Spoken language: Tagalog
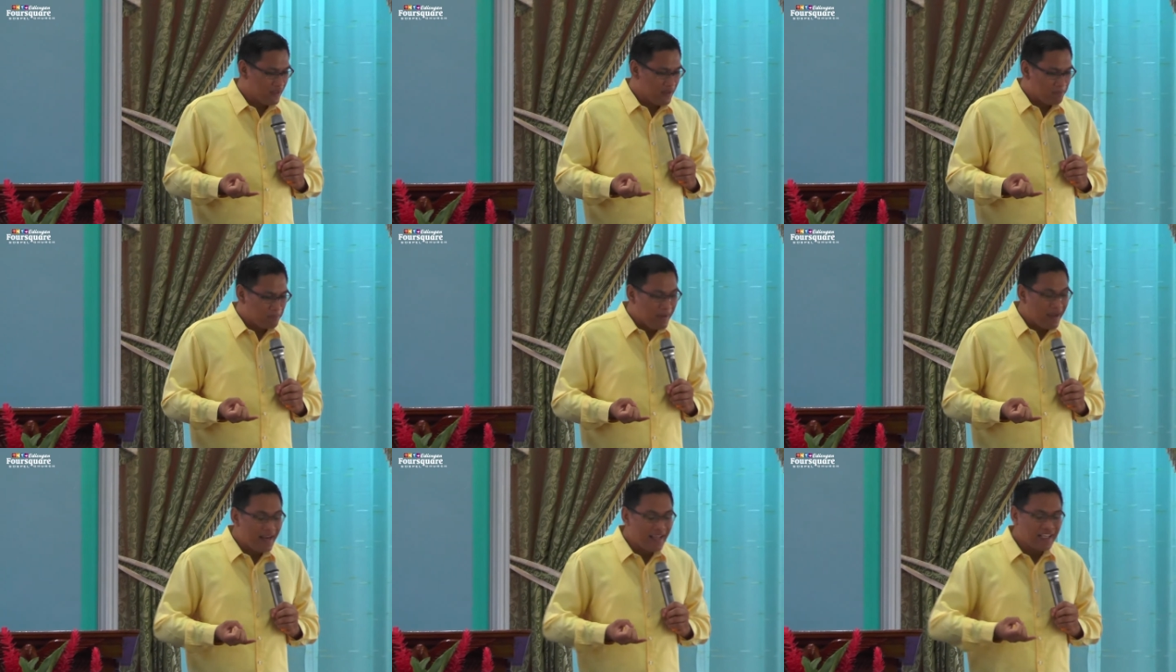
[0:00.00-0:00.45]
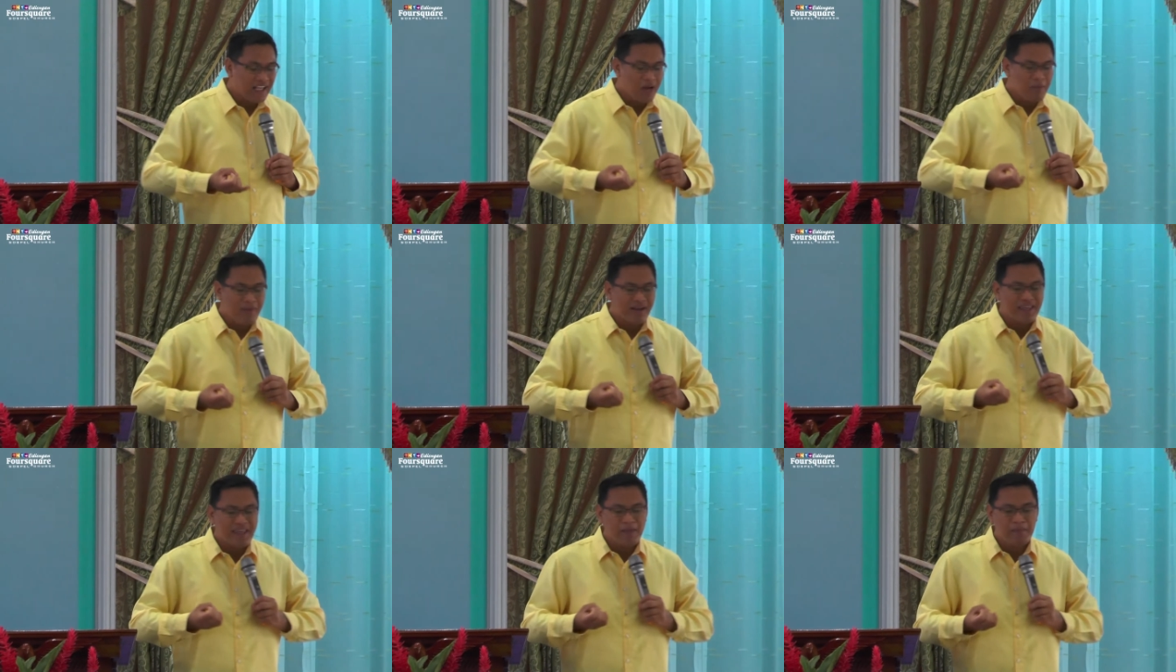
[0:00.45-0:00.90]
Para ikaw
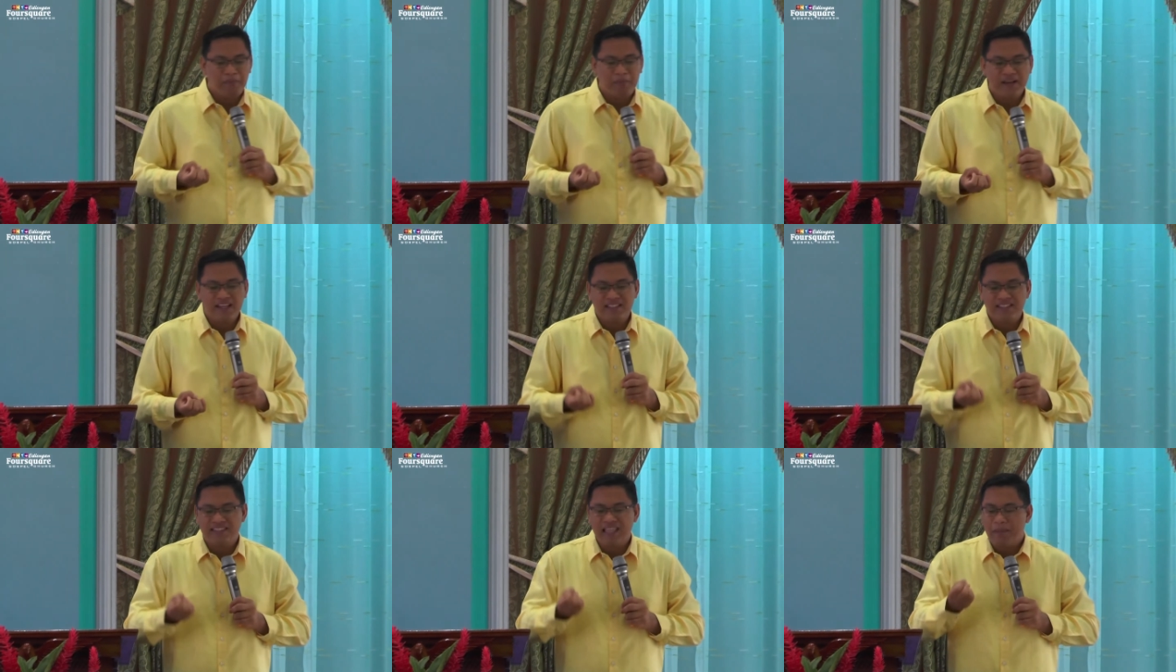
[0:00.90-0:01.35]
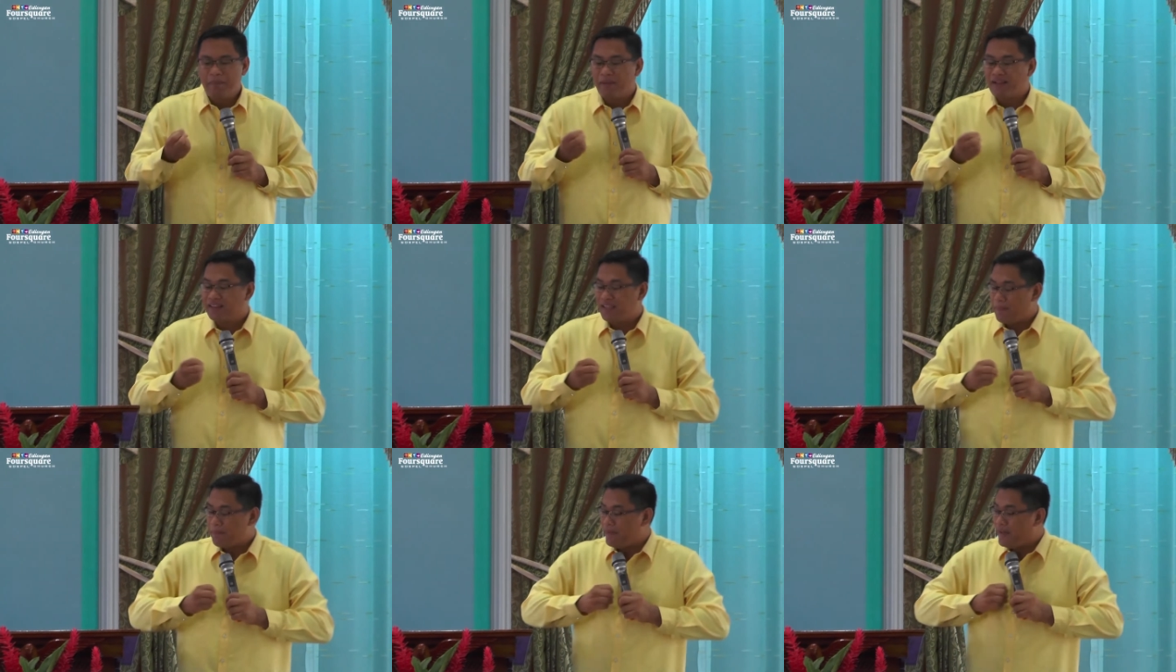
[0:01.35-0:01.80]
maging priest, dapat
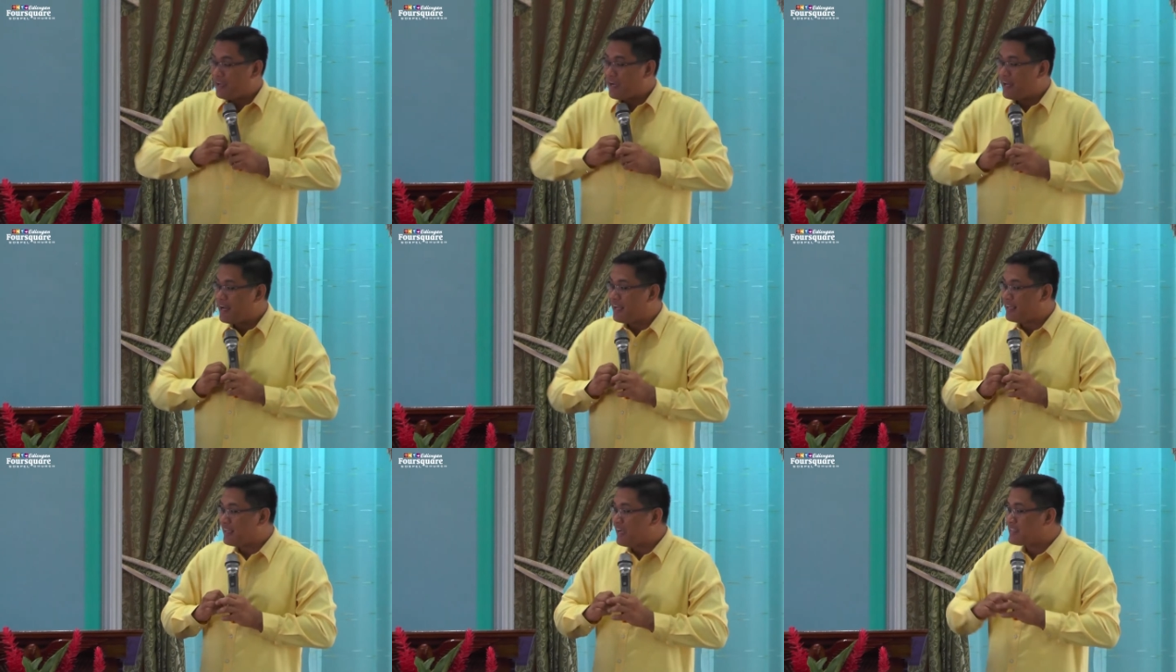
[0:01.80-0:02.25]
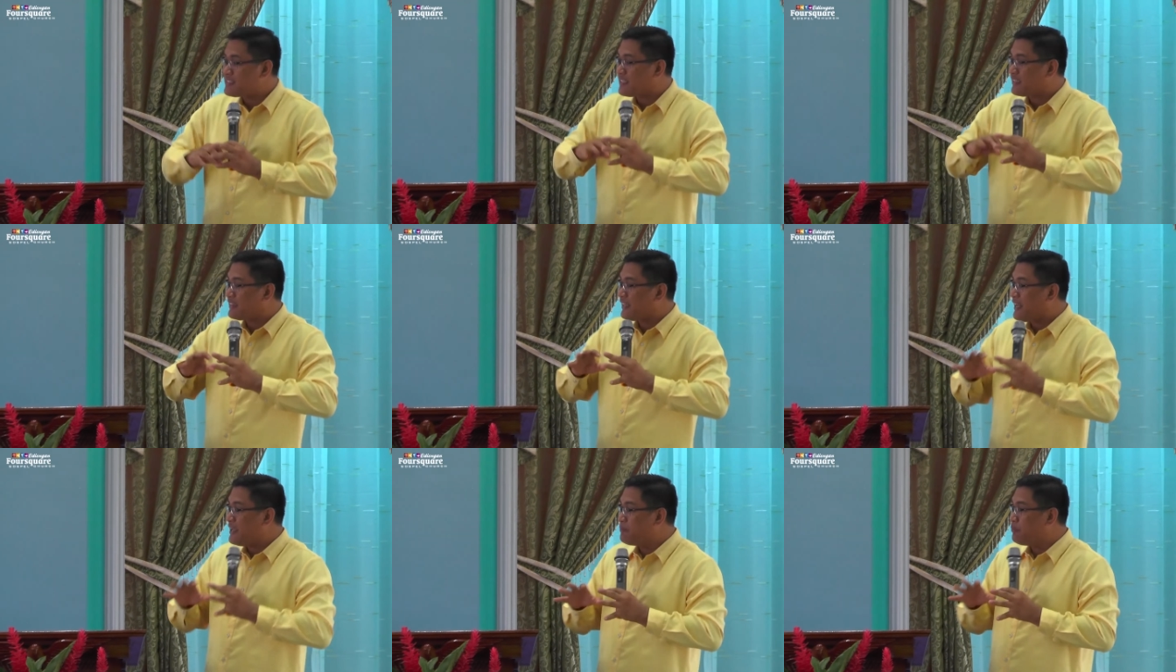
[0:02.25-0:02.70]
ipinanganak ka sa
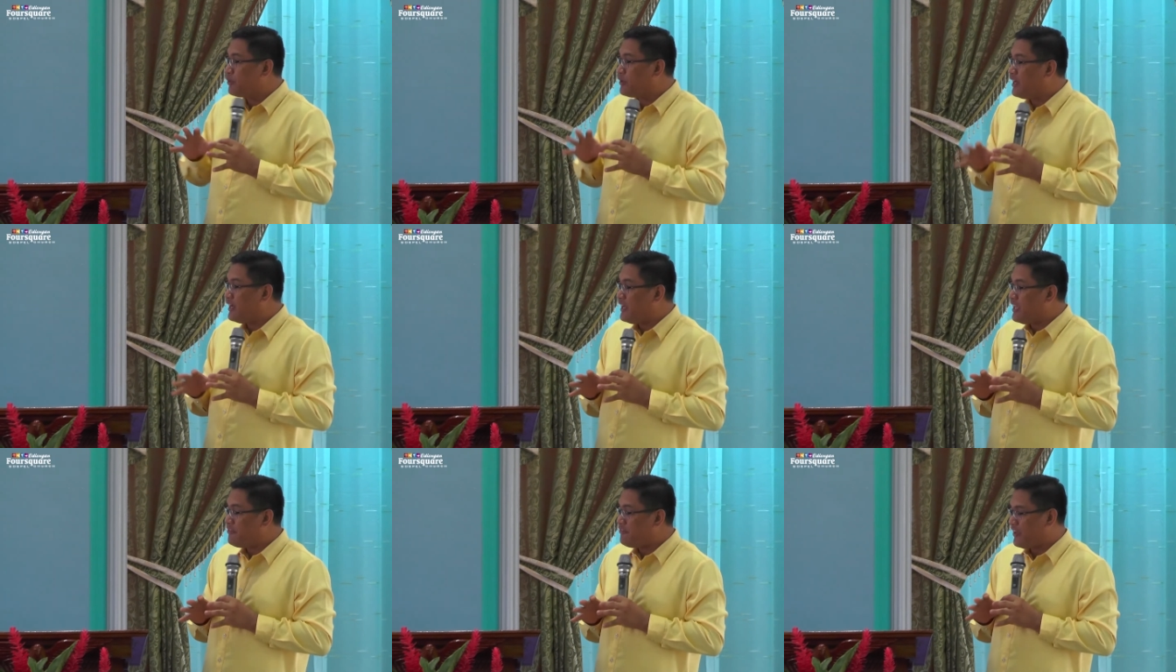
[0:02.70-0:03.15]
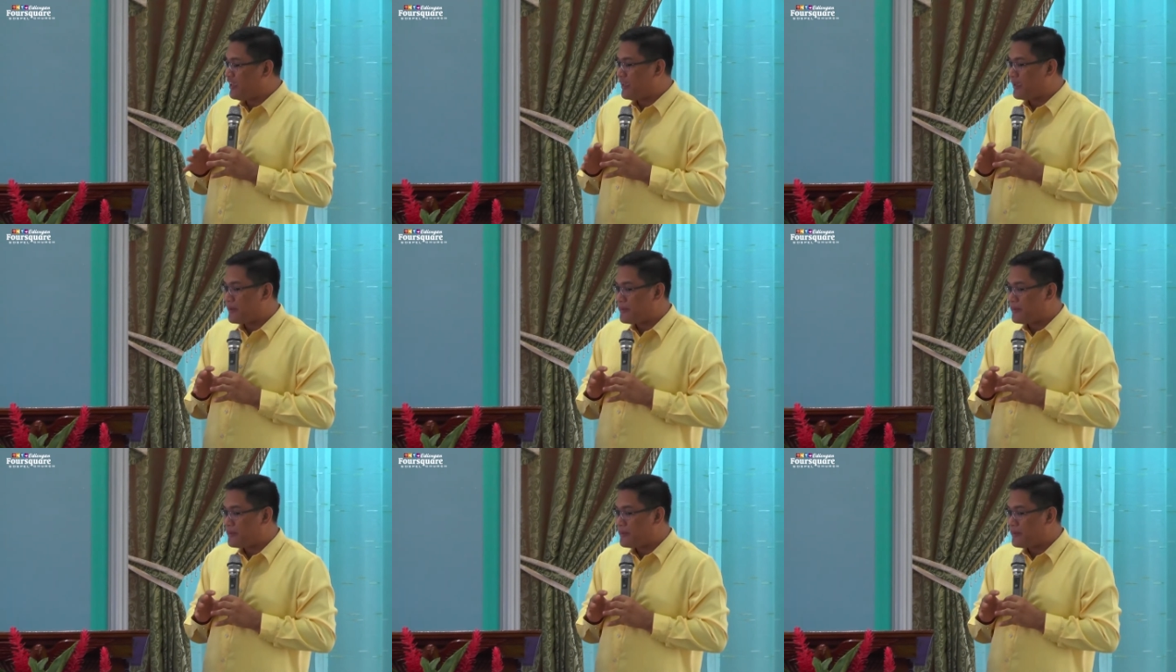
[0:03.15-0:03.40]
tribo ni Levi.